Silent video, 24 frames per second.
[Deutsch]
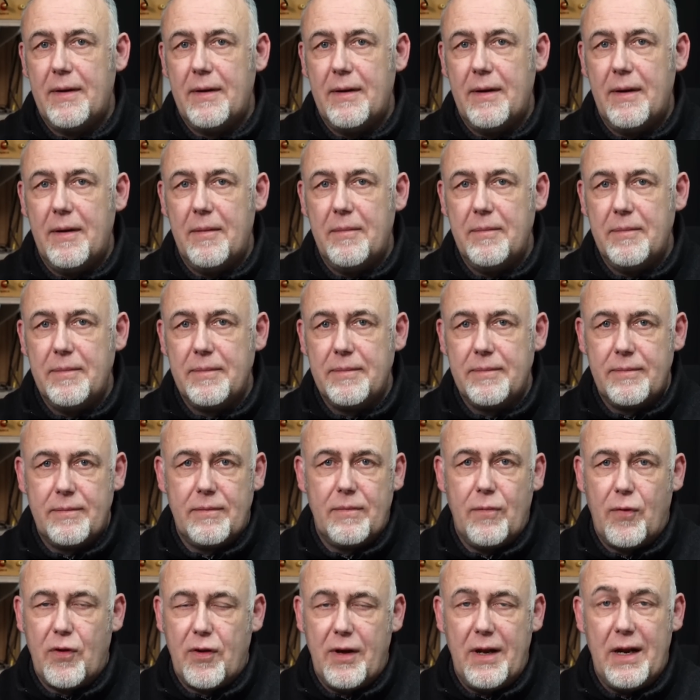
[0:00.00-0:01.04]
Ähm,
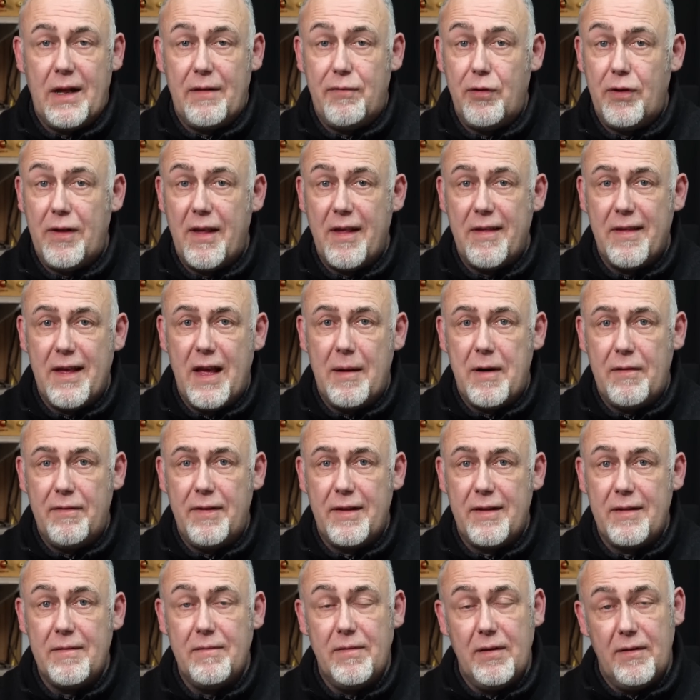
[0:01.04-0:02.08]
muss jeder für sich selber
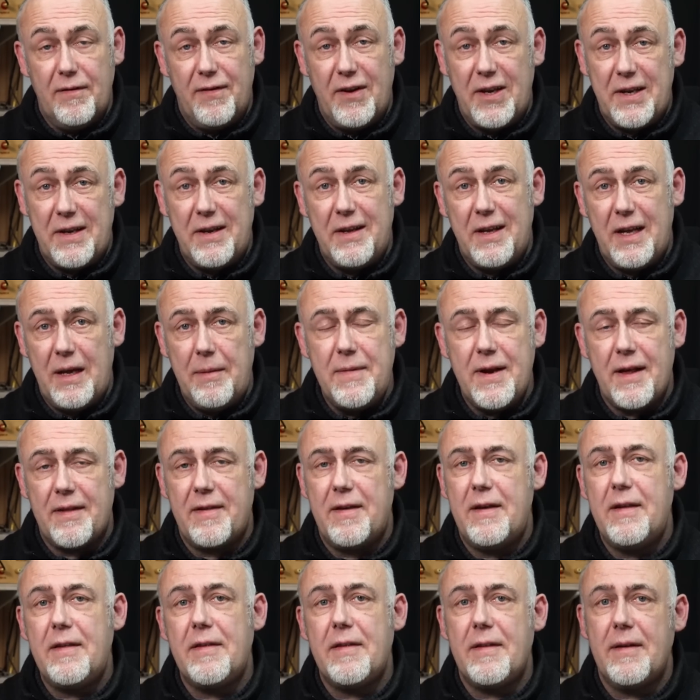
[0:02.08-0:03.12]
wissen, wie wichtig ihm das
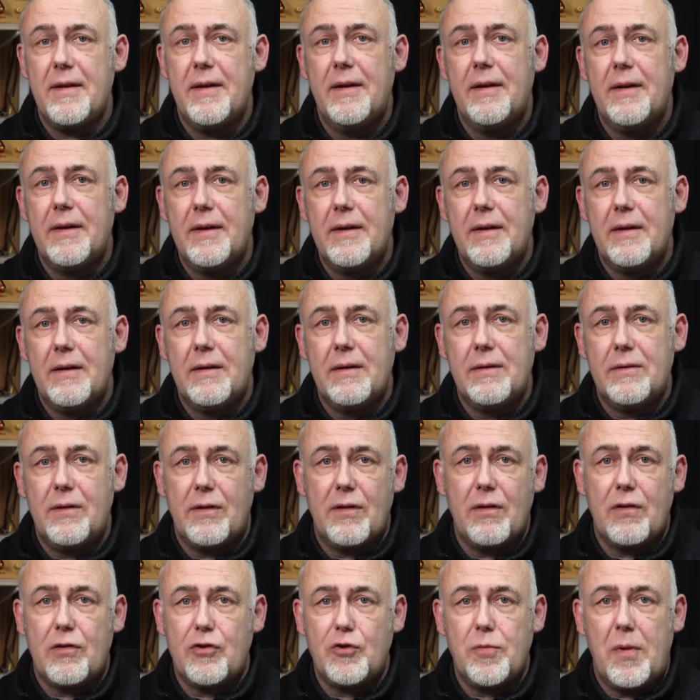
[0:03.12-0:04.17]
ist. Äh,
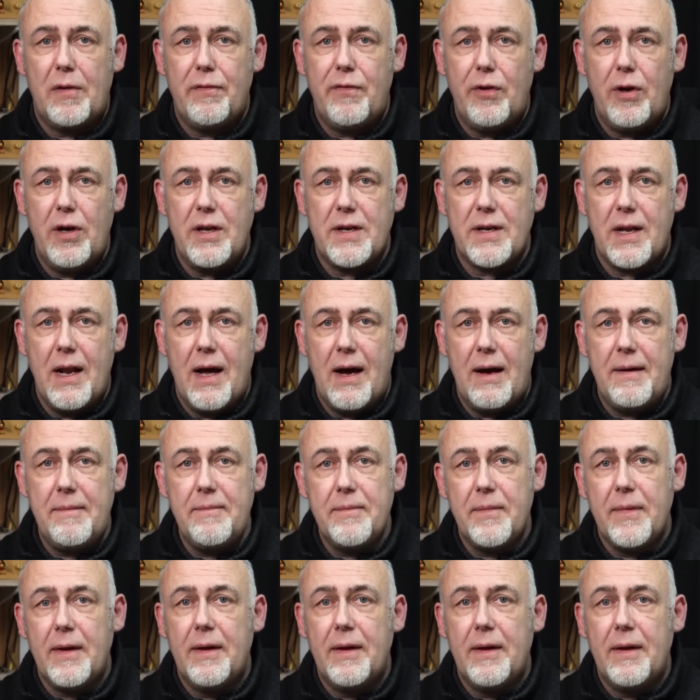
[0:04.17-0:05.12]
das ist schon mal völlig klar.